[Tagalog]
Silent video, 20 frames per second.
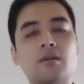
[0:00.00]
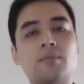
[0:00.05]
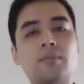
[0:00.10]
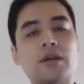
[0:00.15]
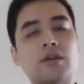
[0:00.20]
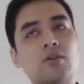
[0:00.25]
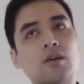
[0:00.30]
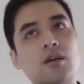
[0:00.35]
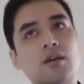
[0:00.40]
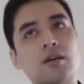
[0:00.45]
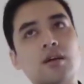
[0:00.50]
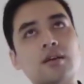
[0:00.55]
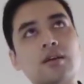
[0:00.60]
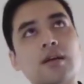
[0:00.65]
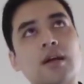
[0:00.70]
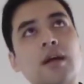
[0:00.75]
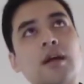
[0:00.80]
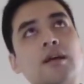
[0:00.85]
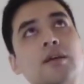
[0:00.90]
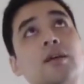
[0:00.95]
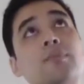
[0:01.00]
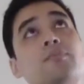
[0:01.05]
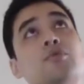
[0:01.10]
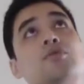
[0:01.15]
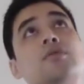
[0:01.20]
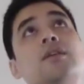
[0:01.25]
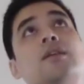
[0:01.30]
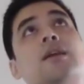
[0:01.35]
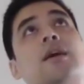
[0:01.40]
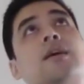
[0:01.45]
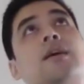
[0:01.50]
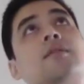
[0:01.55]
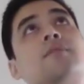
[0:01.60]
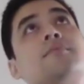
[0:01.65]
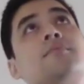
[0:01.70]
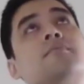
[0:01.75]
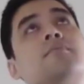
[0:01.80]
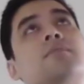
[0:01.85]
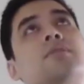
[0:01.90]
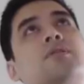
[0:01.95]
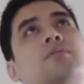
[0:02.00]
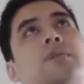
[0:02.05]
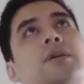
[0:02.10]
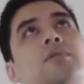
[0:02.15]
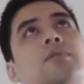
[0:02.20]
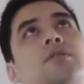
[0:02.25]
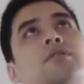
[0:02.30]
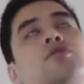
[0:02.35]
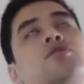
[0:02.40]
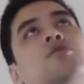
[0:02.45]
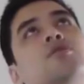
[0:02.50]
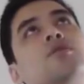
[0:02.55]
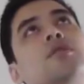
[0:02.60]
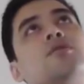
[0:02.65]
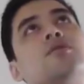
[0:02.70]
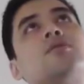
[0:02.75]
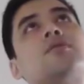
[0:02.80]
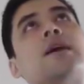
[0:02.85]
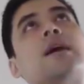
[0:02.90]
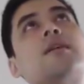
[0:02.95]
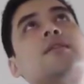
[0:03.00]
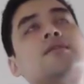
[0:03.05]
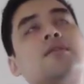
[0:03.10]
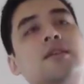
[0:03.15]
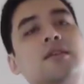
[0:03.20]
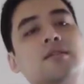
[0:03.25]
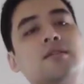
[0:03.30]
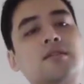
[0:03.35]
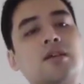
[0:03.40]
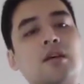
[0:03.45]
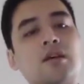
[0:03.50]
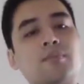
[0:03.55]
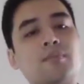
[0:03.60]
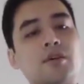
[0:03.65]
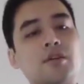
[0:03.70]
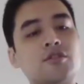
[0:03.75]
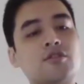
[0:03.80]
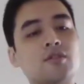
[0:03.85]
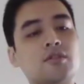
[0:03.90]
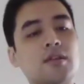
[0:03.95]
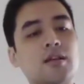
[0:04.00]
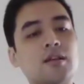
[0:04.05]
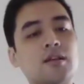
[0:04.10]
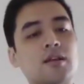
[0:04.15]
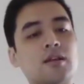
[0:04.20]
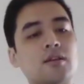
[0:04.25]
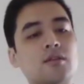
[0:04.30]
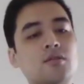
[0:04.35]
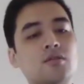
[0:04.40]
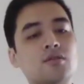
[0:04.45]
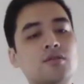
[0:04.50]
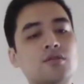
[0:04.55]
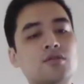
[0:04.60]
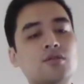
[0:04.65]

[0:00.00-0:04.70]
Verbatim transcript: Pero ang ang kaya po nila medyo ano taxing sa personnel ano.